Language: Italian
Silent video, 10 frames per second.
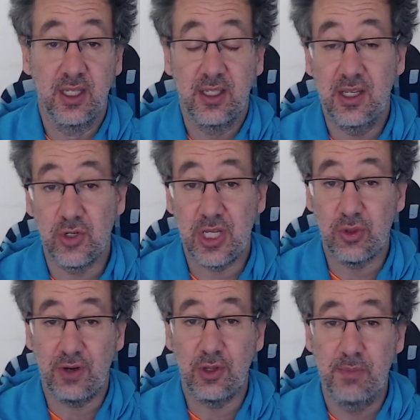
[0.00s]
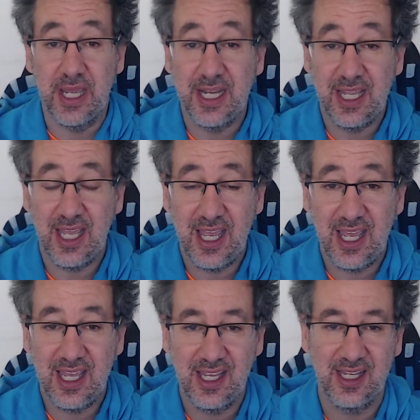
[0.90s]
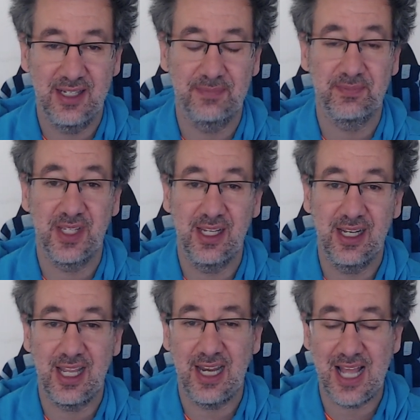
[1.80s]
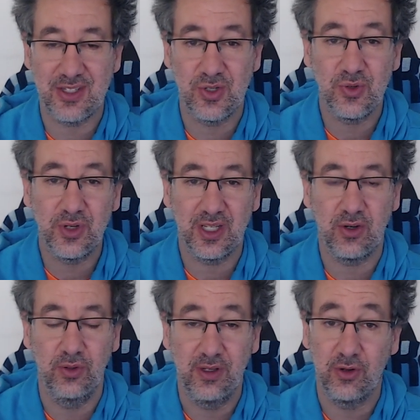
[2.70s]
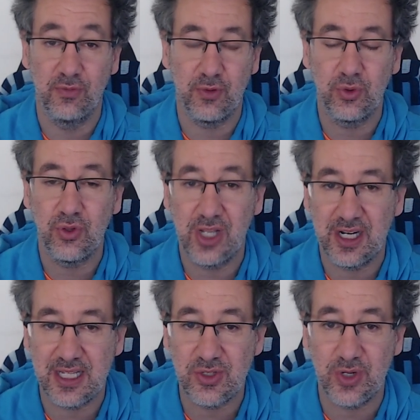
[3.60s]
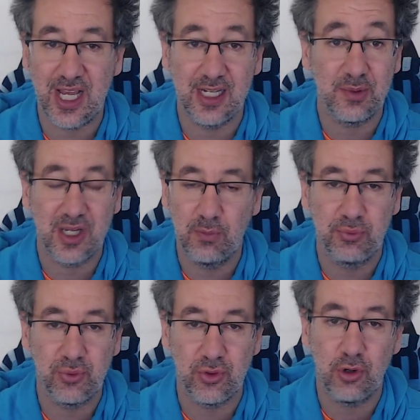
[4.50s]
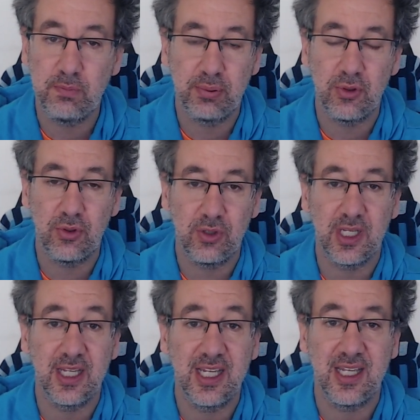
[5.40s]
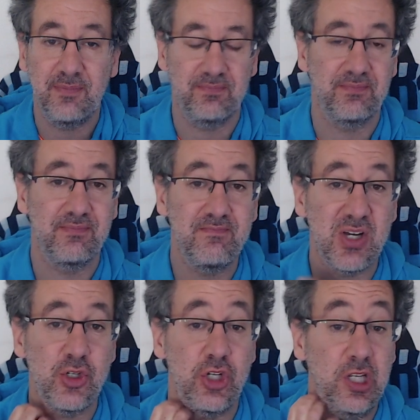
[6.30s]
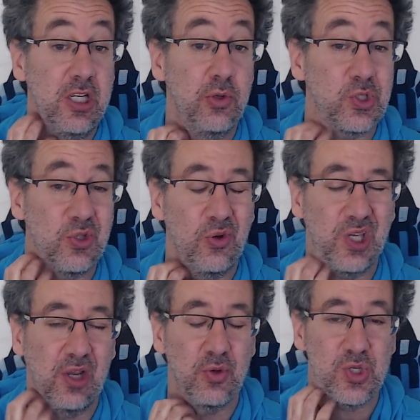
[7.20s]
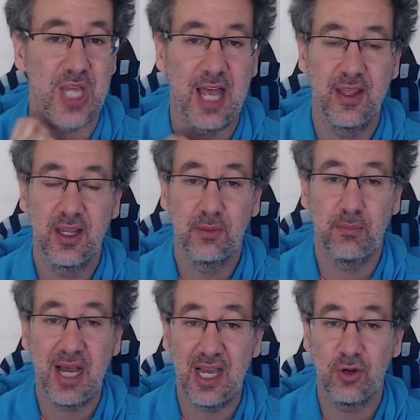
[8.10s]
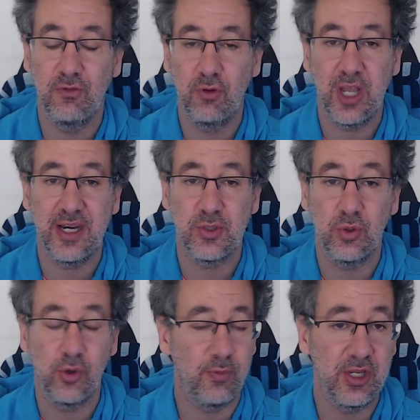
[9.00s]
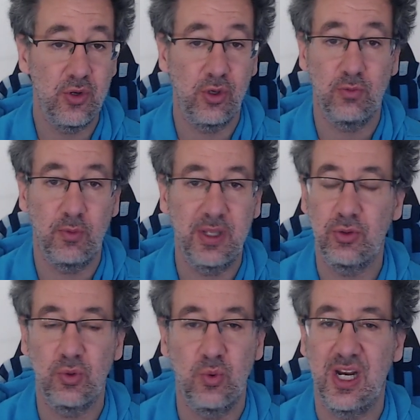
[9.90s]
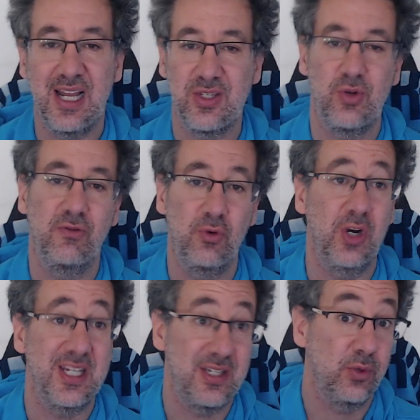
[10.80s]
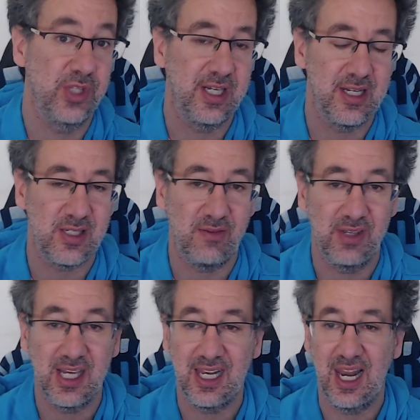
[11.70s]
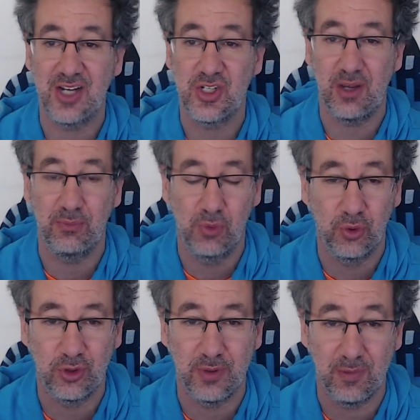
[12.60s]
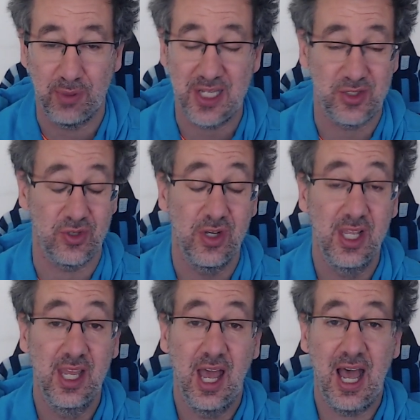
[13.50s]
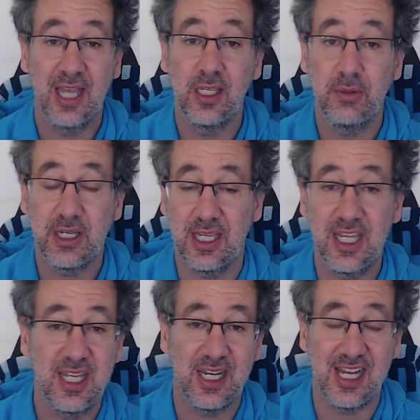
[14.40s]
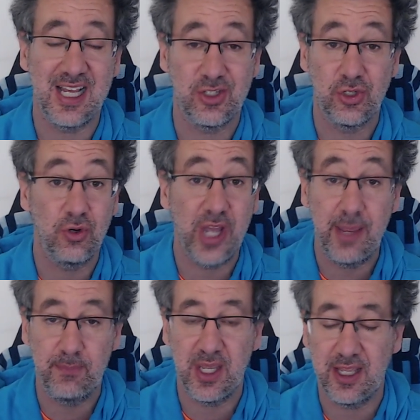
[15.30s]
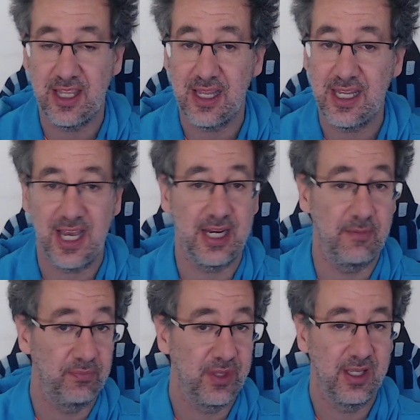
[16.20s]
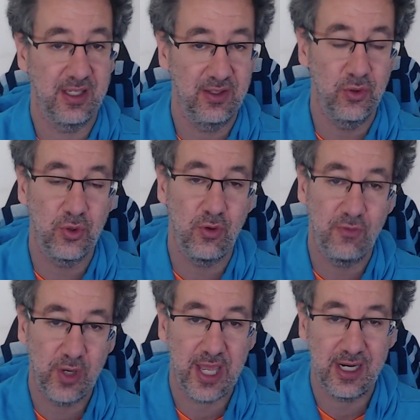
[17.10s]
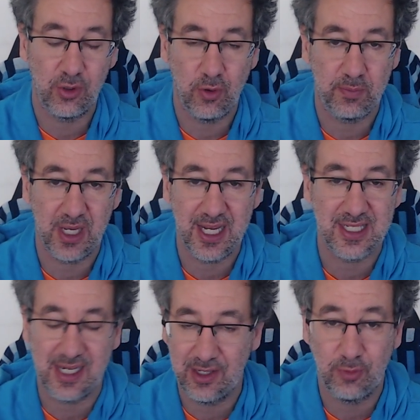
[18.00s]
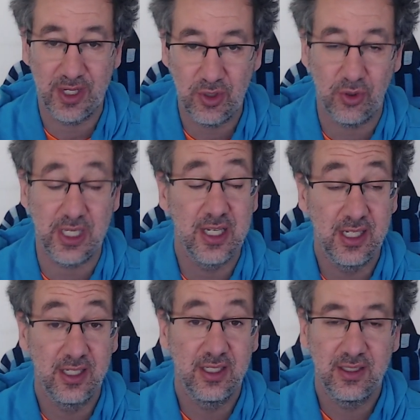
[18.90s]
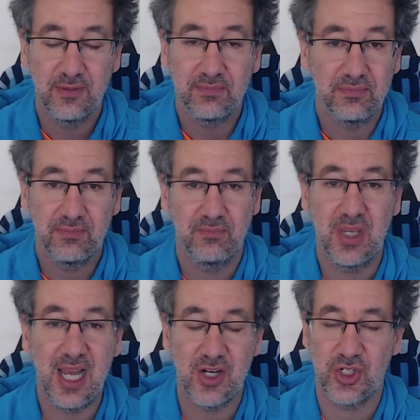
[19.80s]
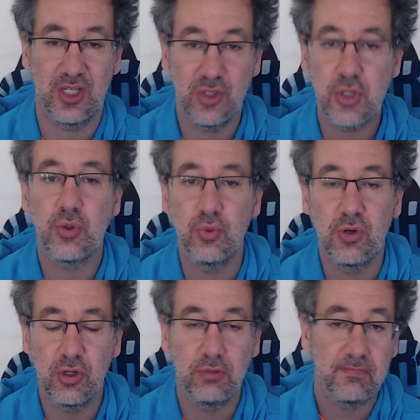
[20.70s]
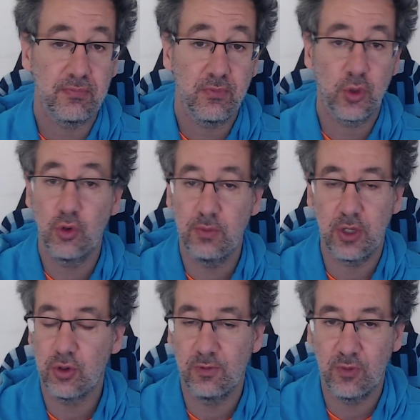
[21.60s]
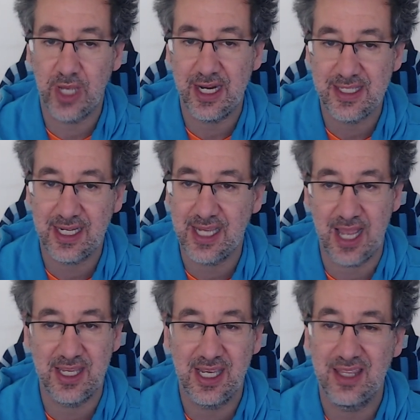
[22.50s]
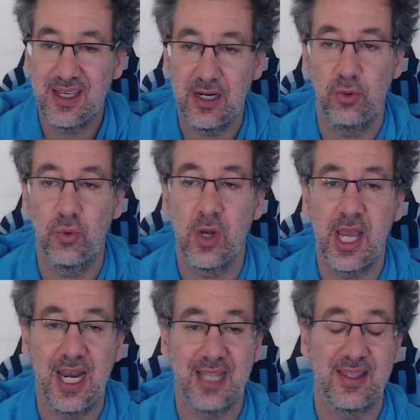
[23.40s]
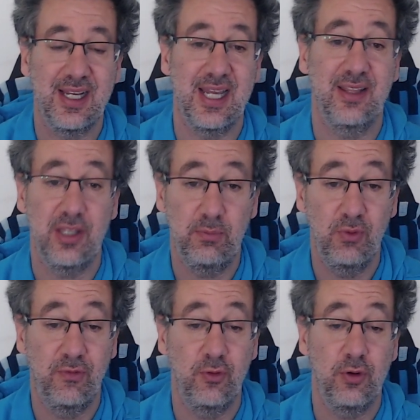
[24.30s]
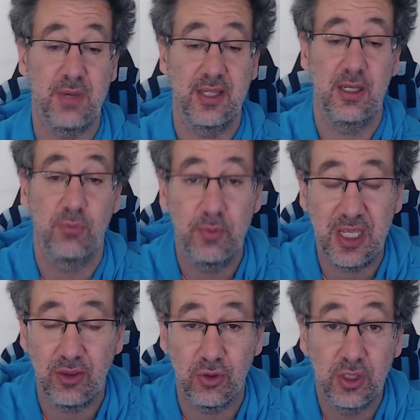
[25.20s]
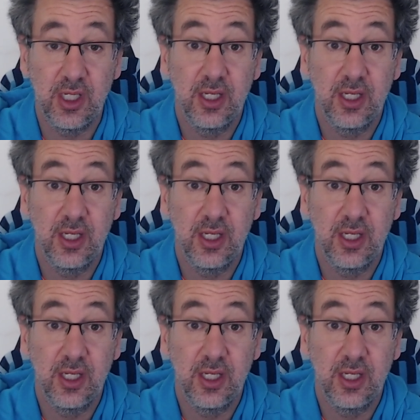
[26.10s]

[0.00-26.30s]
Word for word: Chi non si è trovato bene è la Lazio in confronto della nazionale, perché purtroppo... Eh, Mancini non so che cosa, ma convocare solo Romagnoli nel momento in cui la Lazio vola a seconda classifica lascia molto perplesso, anche perché la Lazio è piena di italiani. Non convocare la coppia Casale Romagnoli mi lascia di stucco, come non convocare Zaccagni che è di gran lunga l'attaccante più in forma del momento.